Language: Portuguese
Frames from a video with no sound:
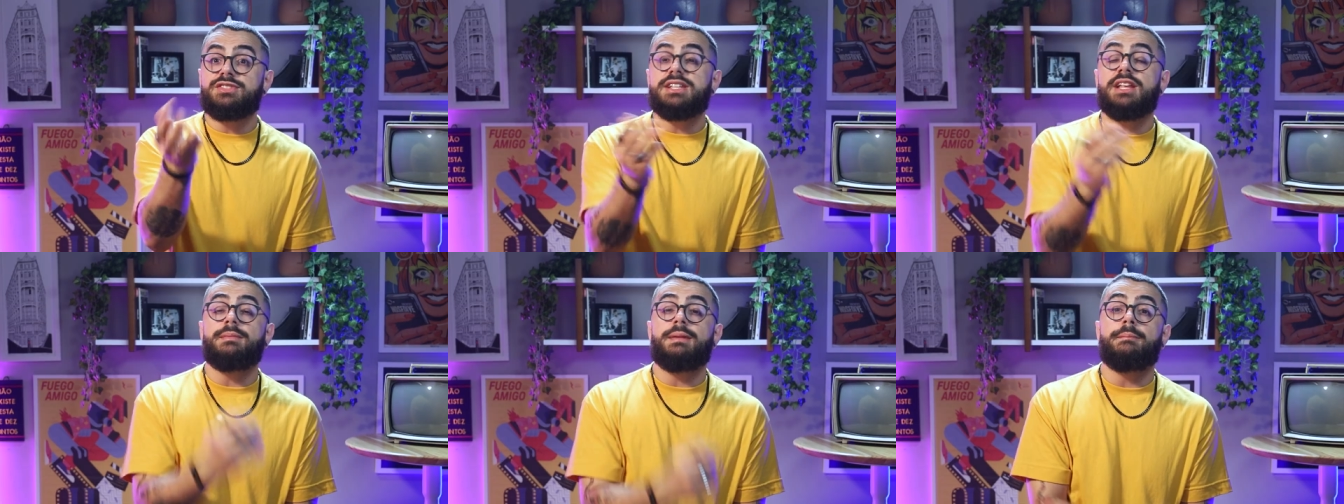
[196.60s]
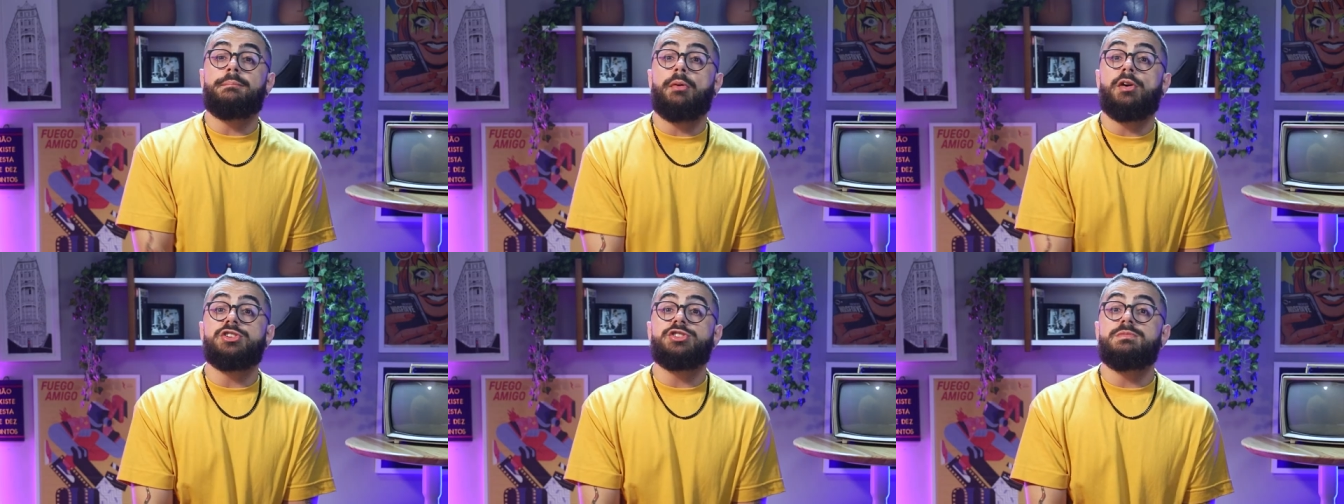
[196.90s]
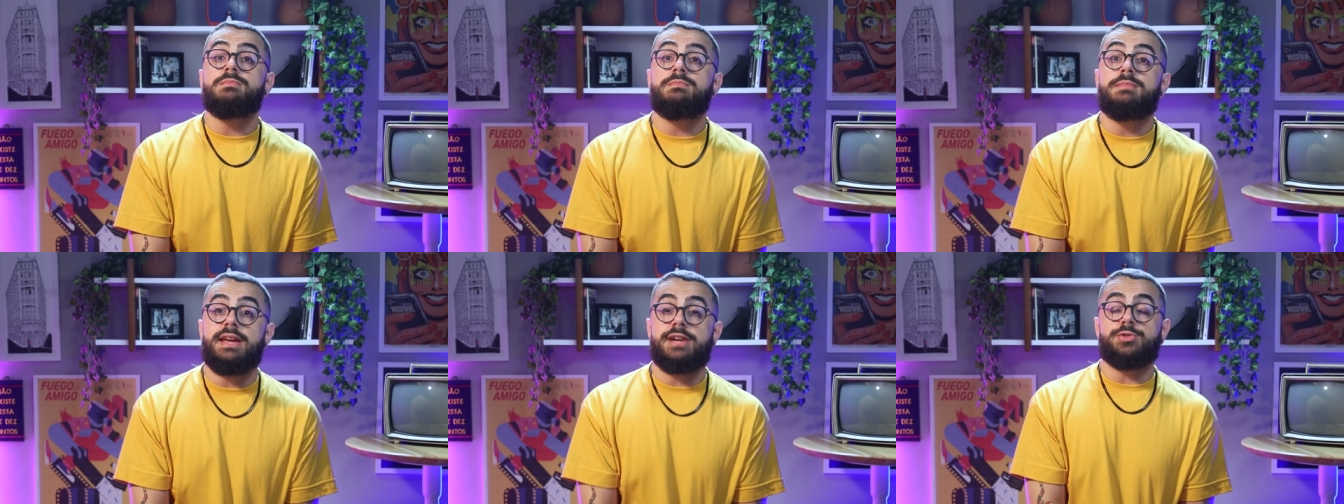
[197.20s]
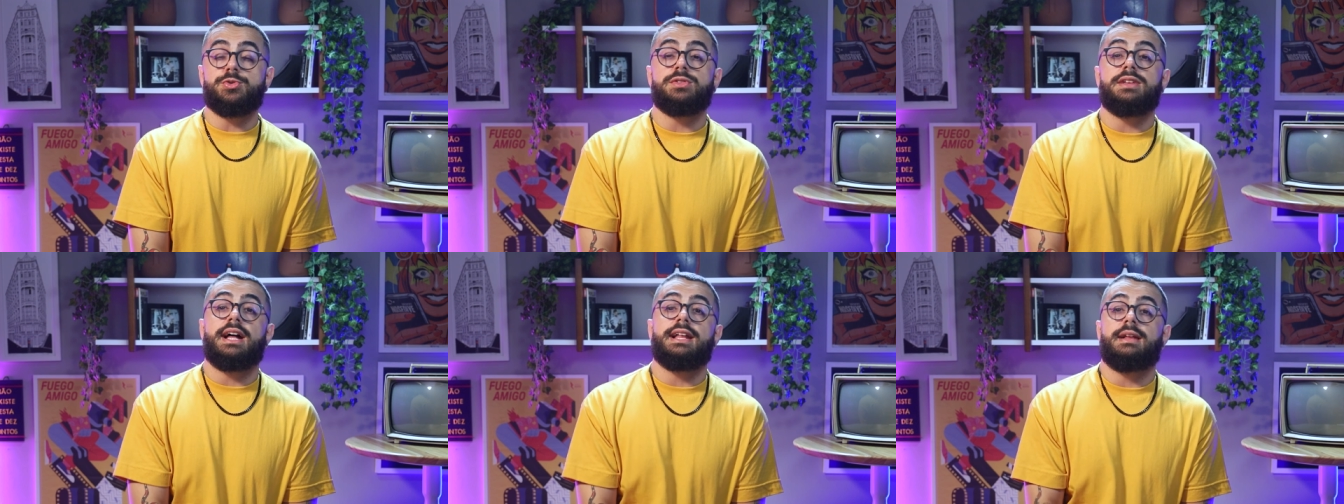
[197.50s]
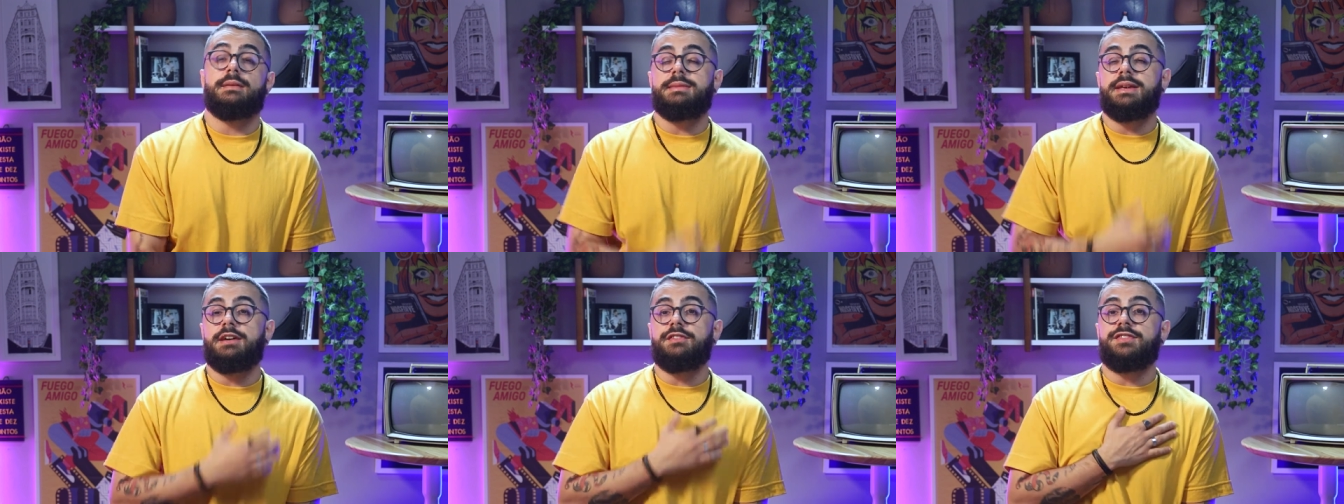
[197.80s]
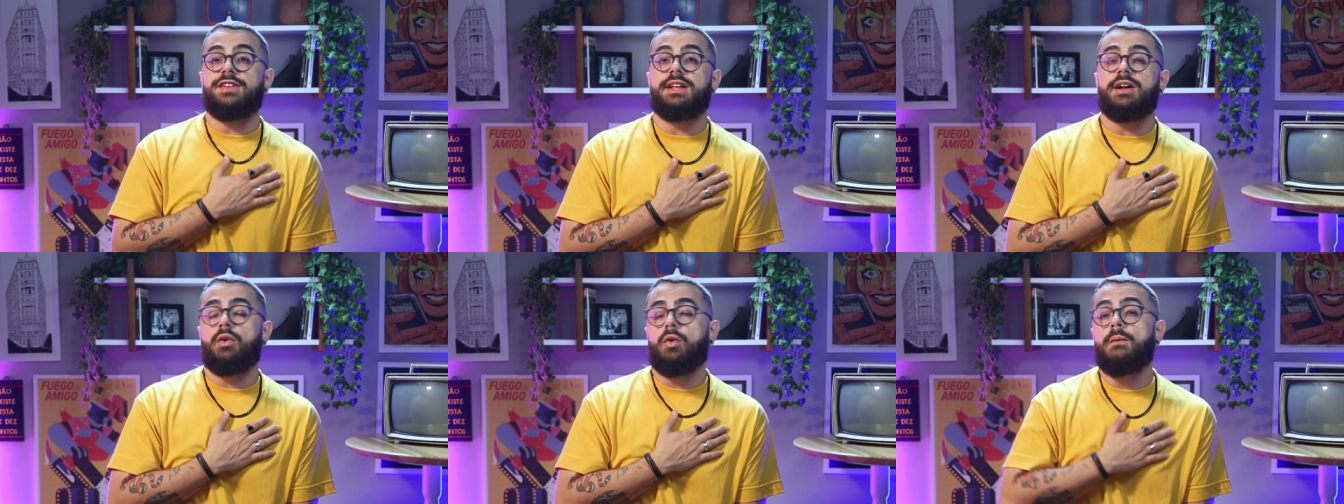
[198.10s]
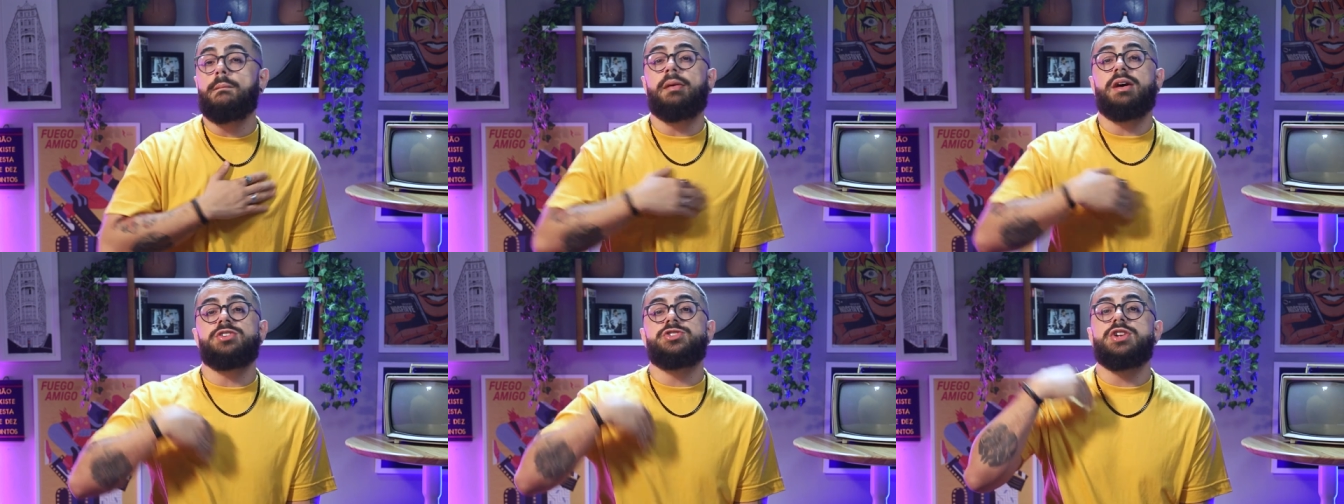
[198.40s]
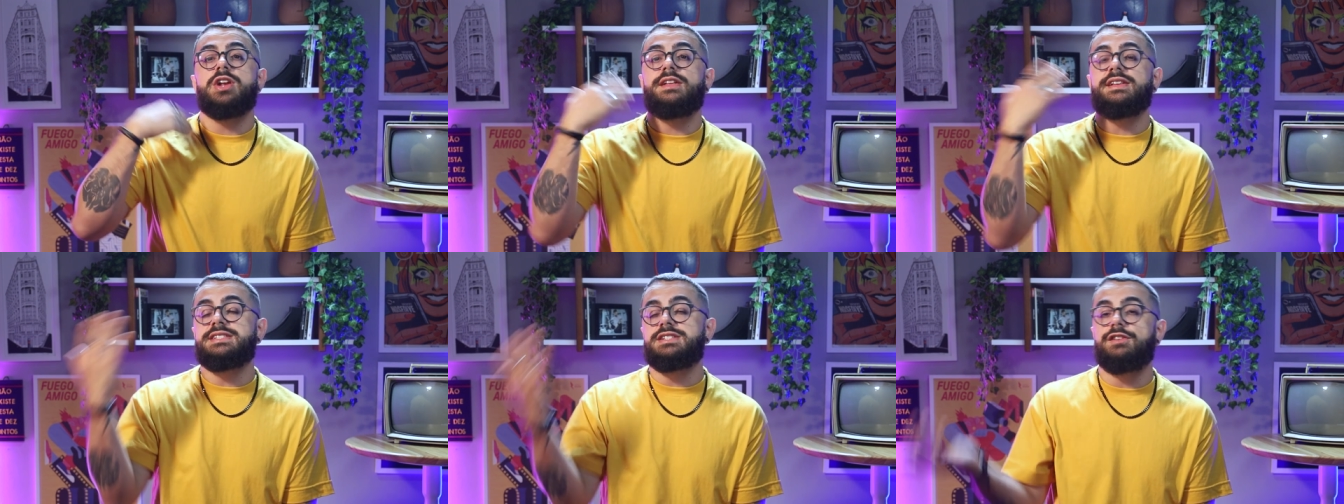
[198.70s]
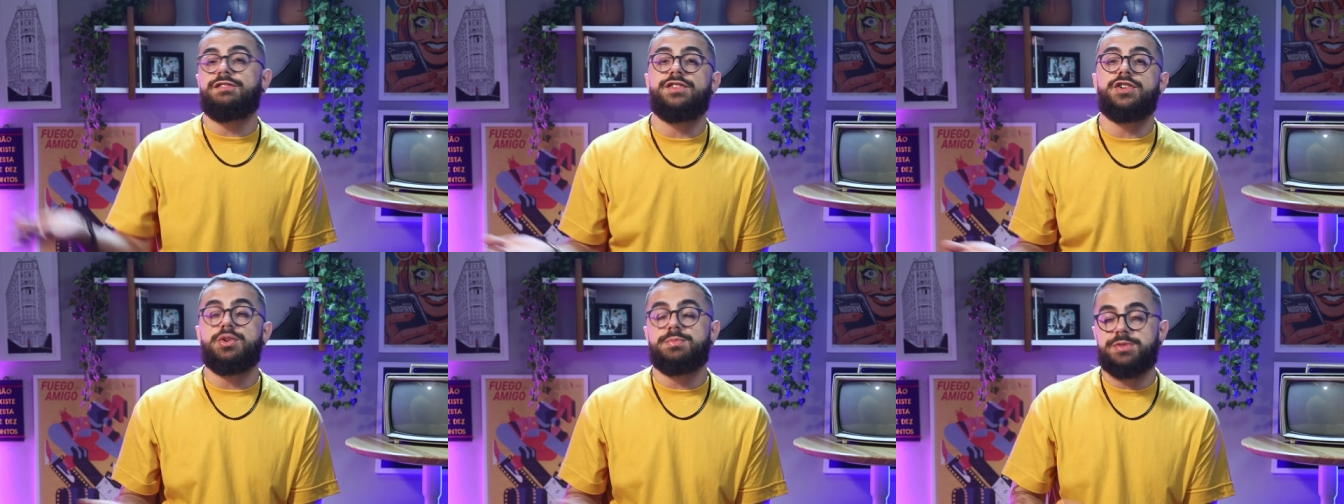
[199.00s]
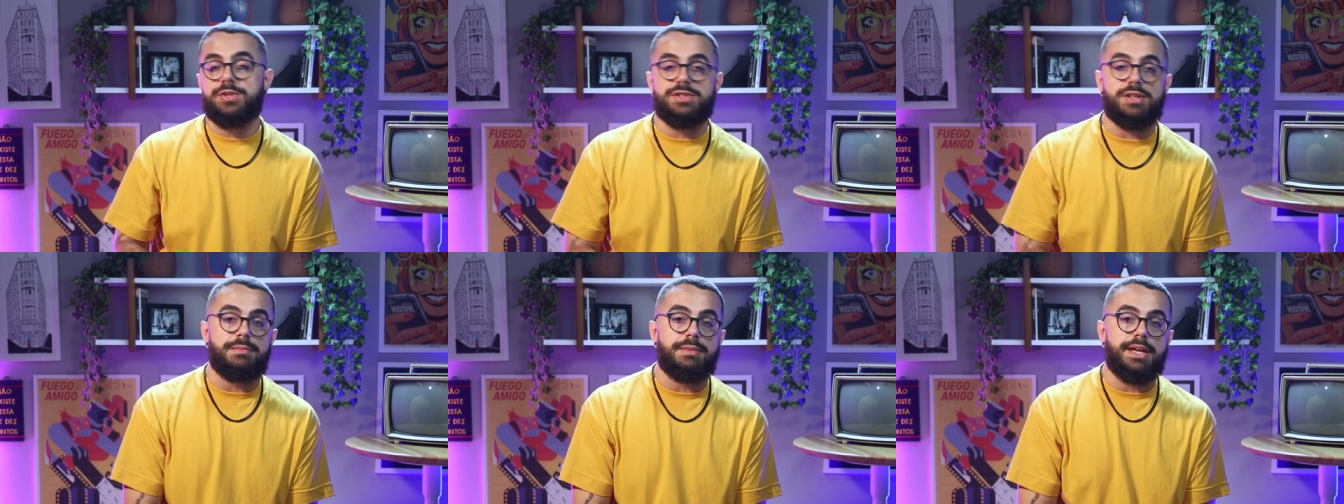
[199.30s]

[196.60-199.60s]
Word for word: E você também pode me ajudar na minha vida compartilhando esse vídeo pros seus